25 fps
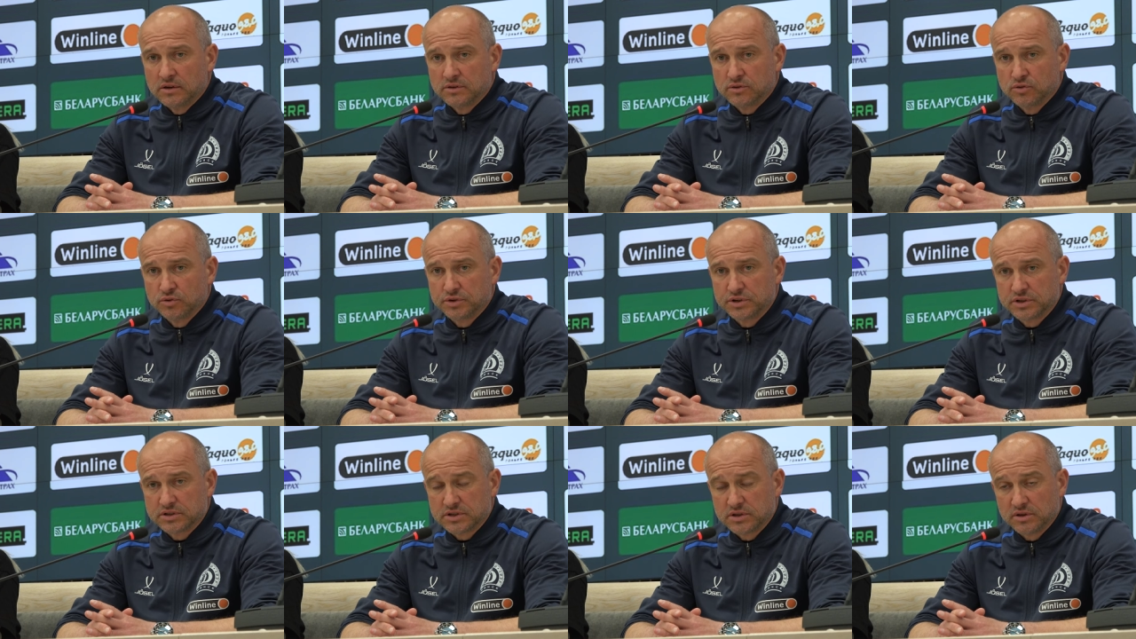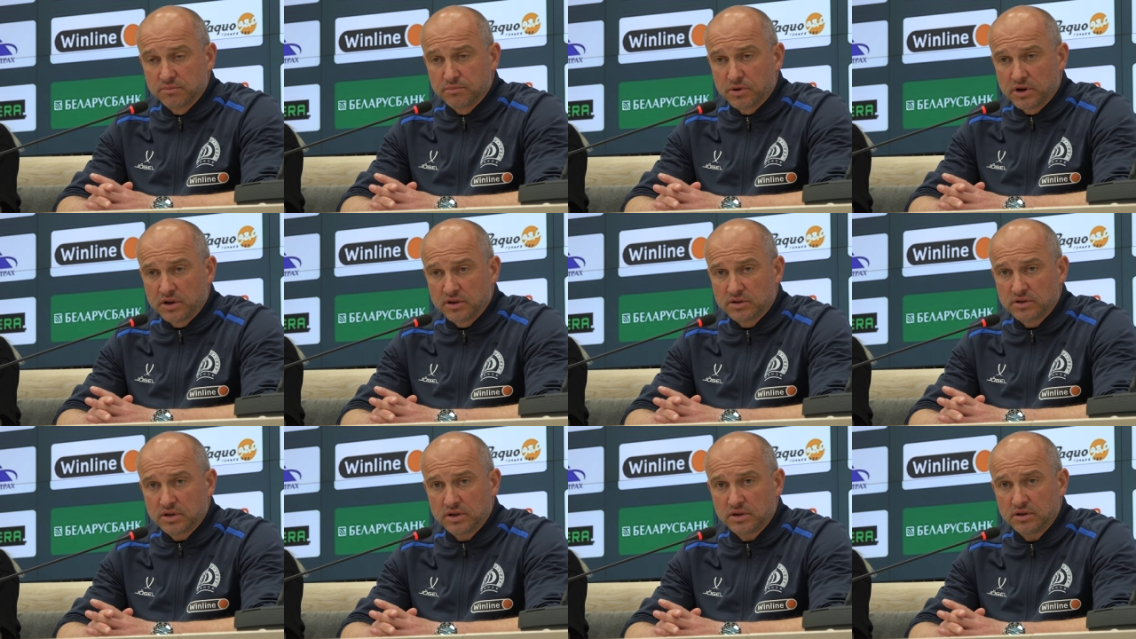Ну, если
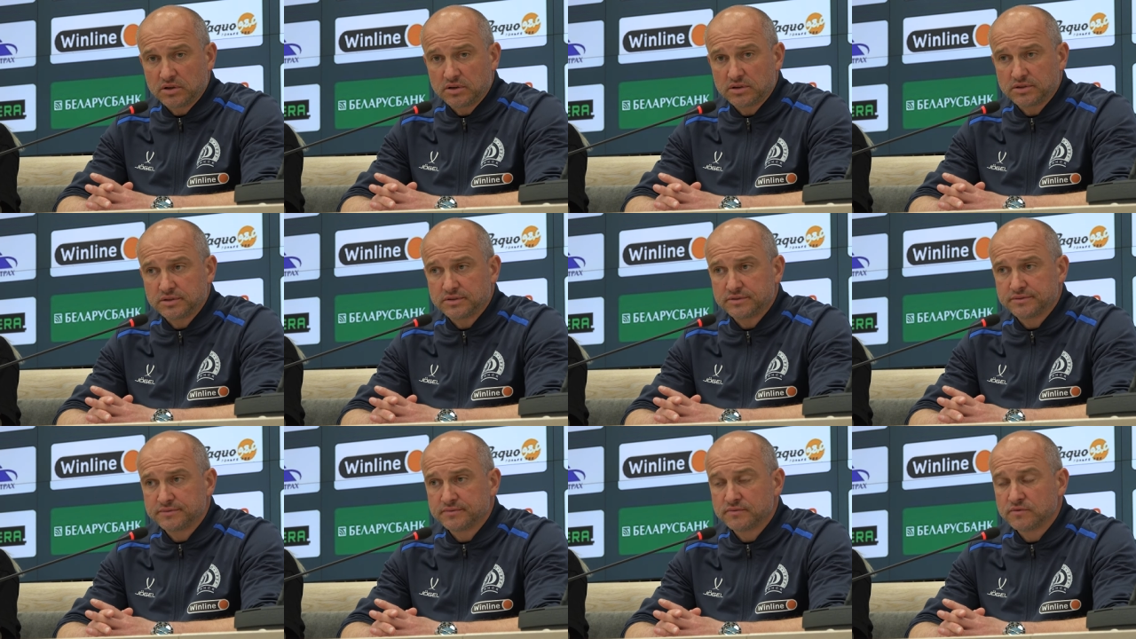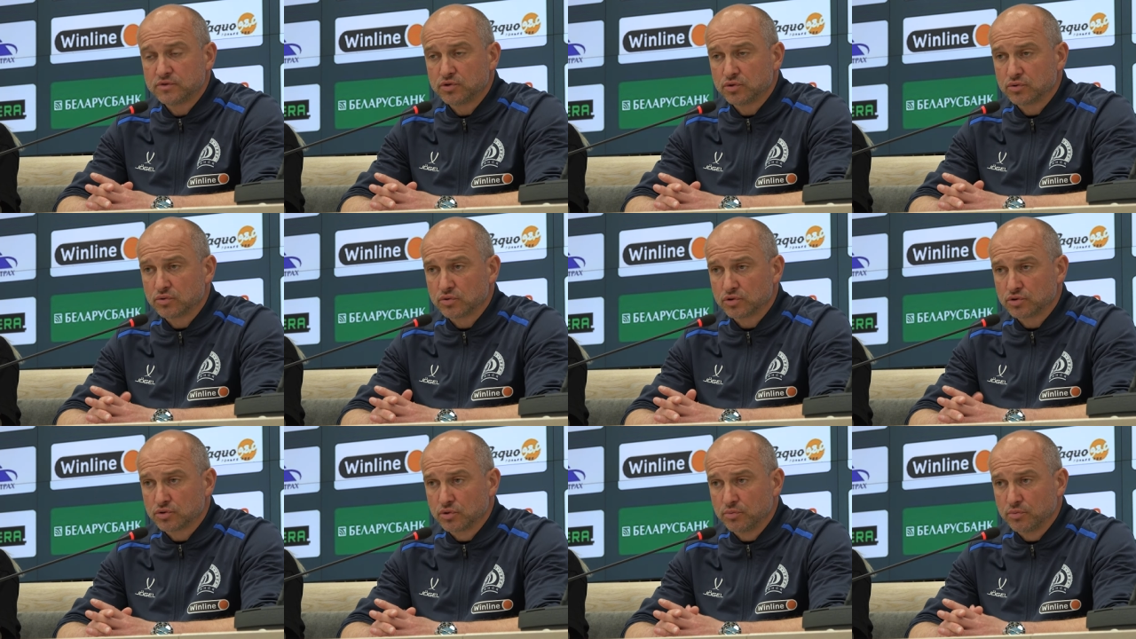брать все то,